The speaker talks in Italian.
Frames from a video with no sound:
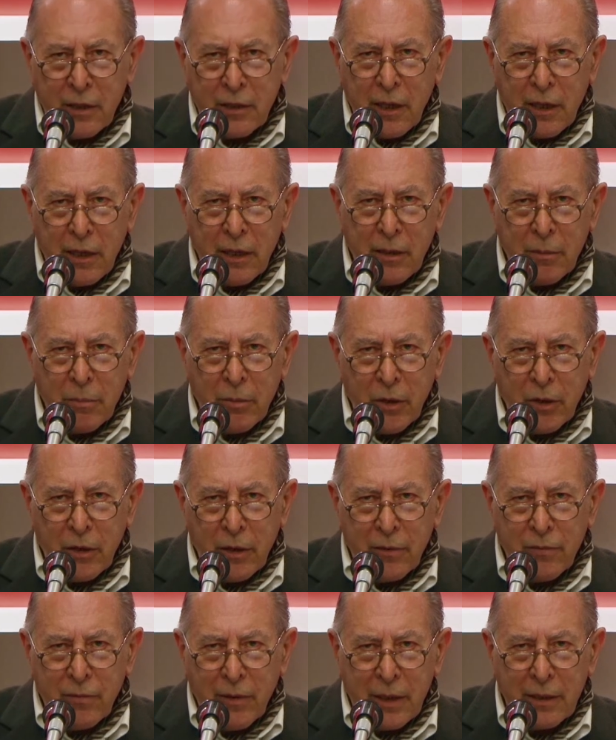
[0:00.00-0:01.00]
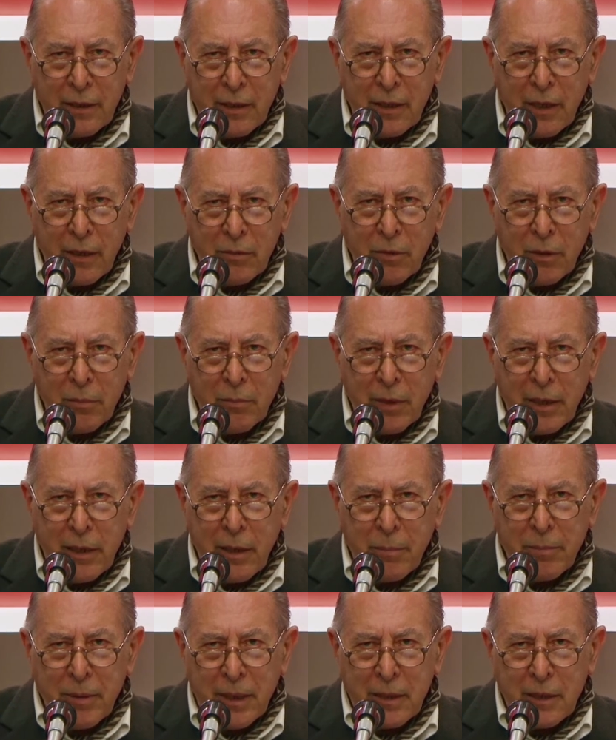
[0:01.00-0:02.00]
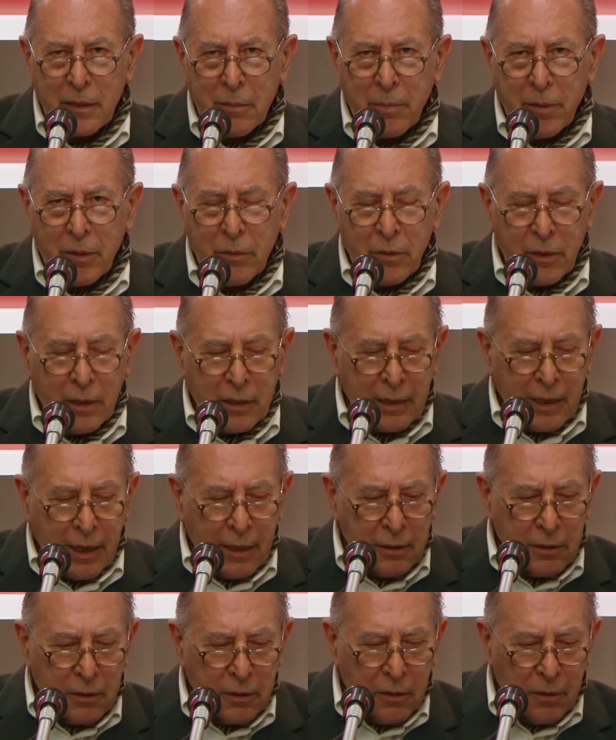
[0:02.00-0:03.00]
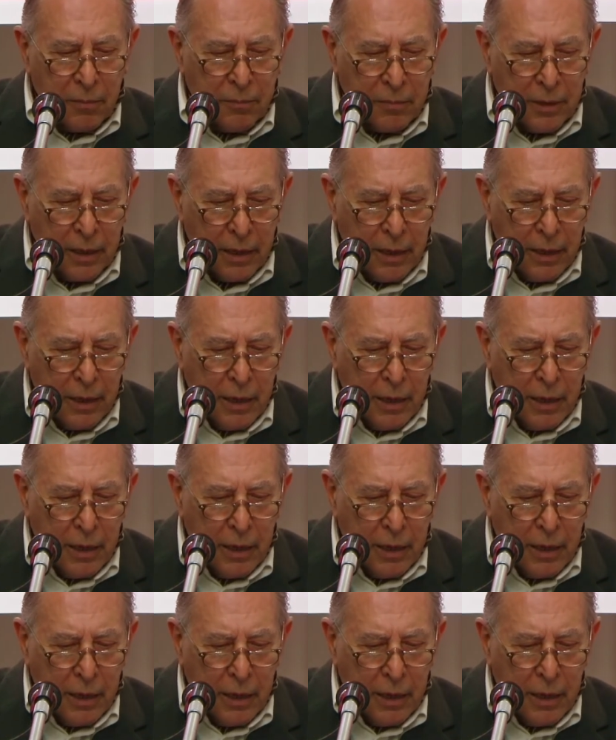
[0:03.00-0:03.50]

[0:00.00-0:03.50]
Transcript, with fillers: leggete il libro che è in vendita qui, Mille pezzi per un ritratto,